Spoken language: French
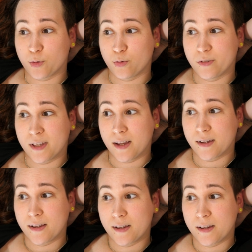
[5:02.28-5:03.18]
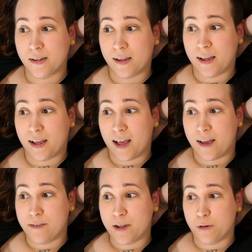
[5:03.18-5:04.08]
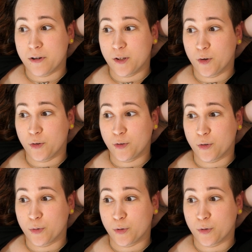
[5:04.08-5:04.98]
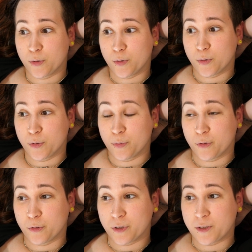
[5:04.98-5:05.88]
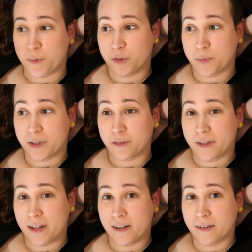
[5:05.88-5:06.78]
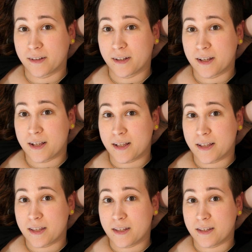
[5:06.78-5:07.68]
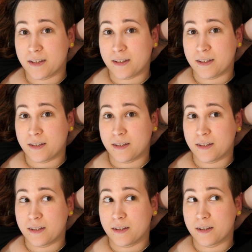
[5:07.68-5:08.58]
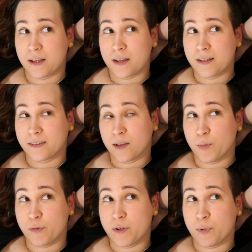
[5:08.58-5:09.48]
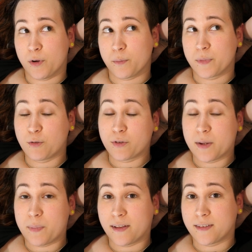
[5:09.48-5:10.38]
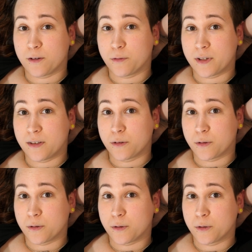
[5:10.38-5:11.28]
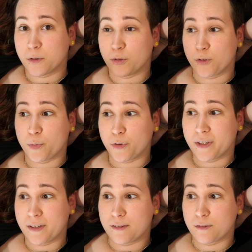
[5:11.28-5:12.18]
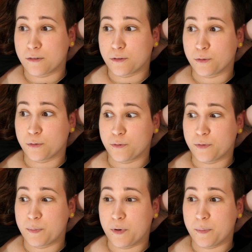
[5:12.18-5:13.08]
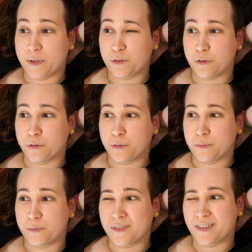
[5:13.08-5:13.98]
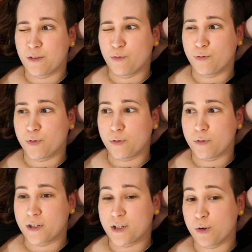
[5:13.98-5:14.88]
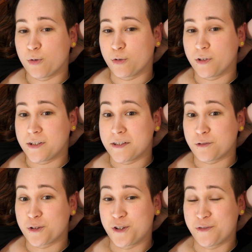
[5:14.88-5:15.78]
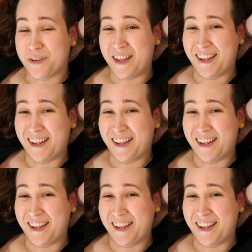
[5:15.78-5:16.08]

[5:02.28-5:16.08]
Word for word: de tout ça avec le lien de euh, mon expérience personnelle. Et c'est un peu flippant, mais toutes les parties en fait de ce process sont flippants parce que c'est nouveau et que j'ai aucune idée de ce que je fais